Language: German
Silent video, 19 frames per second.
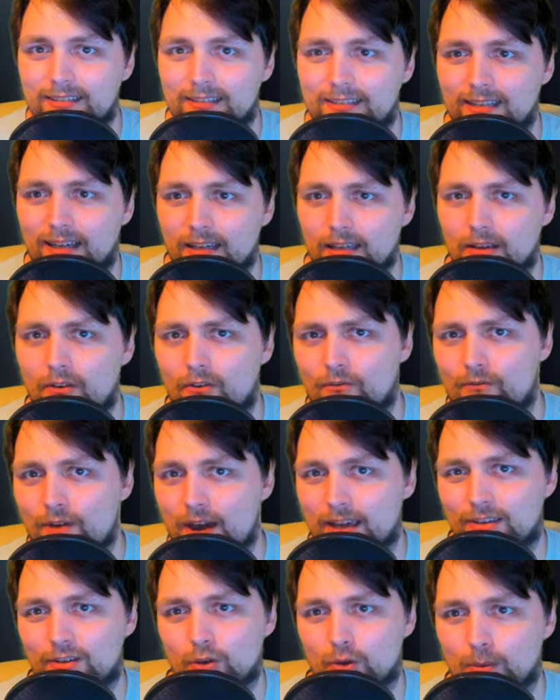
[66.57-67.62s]
die Sache,
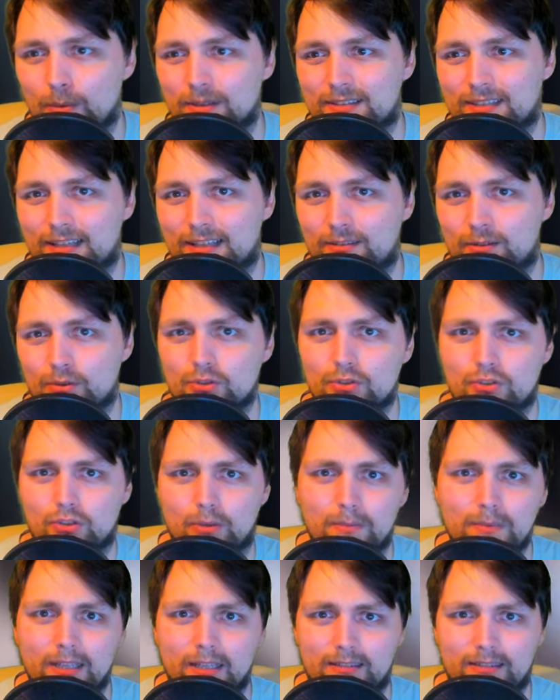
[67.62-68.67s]
welche Übersetzung
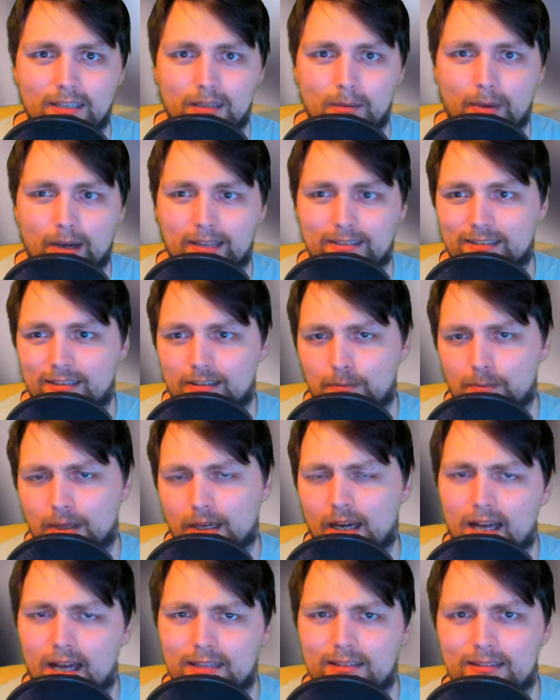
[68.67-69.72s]
stimmt jetzt hierbei? Sind es
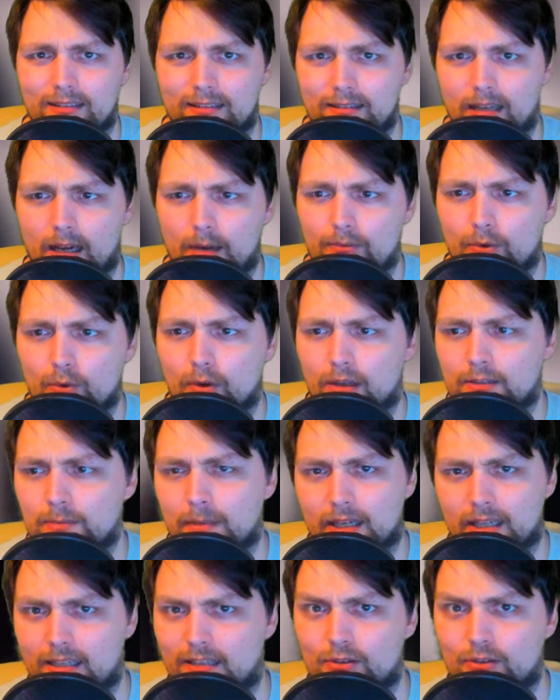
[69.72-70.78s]
Piraten, die sie einfach nur als
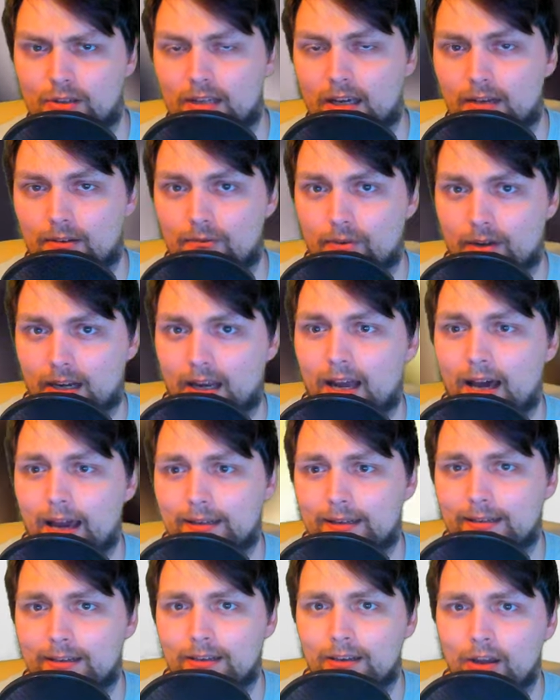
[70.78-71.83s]
Marinesoldaten
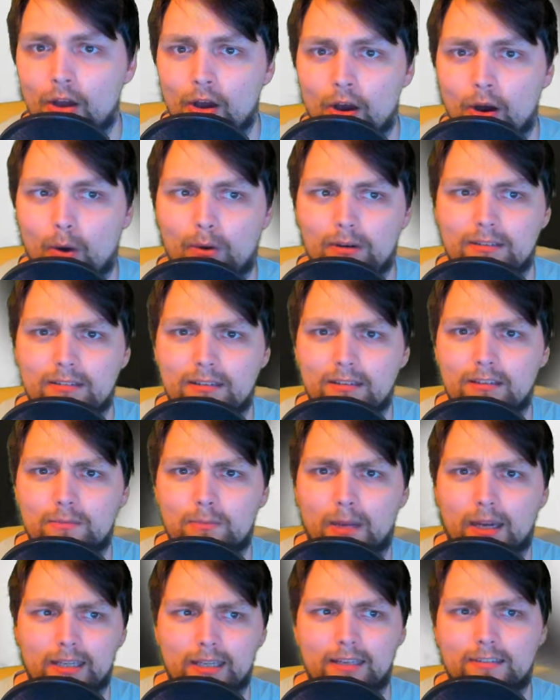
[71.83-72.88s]
verkleiden? Oder sind es
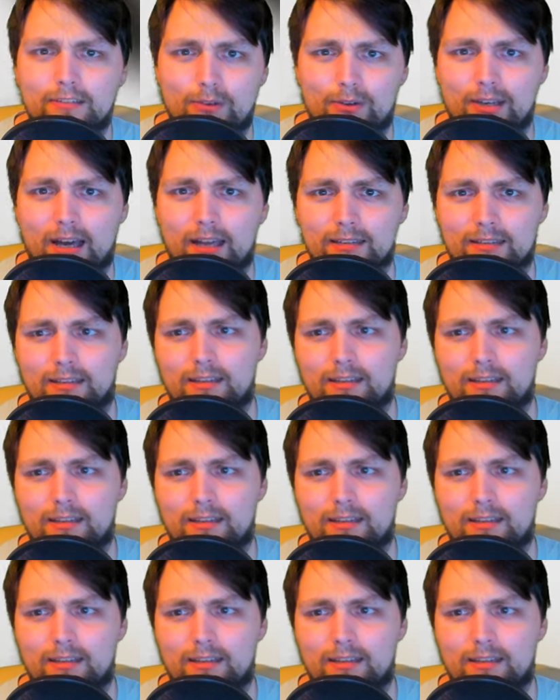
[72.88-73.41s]
Marinesoldaten,